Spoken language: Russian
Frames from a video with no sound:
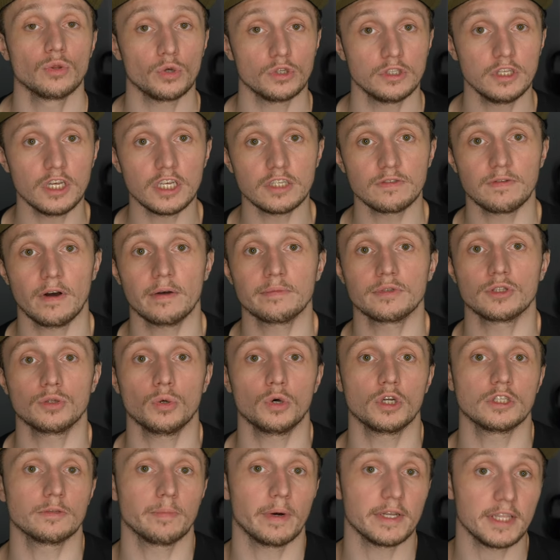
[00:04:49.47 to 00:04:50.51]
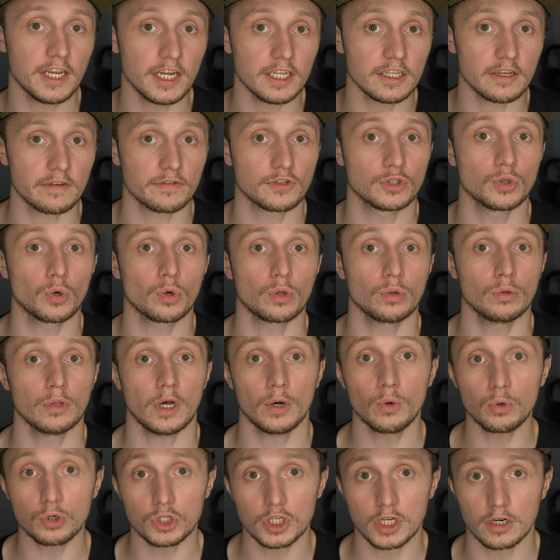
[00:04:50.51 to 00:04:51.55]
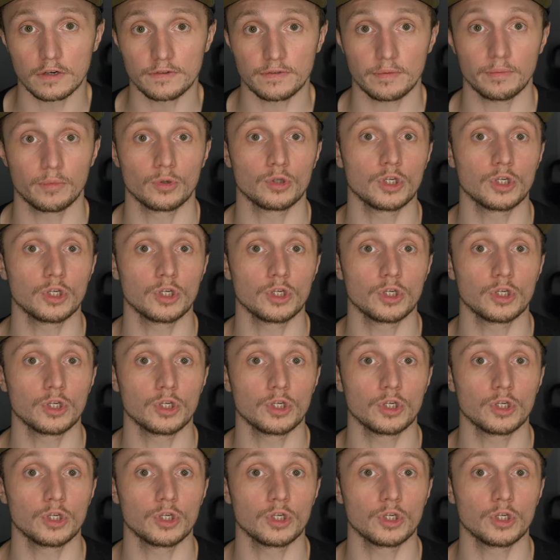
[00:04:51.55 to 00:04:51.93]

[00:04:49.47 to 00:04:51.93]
то здесь вам стоит смотреть в сторону наушников,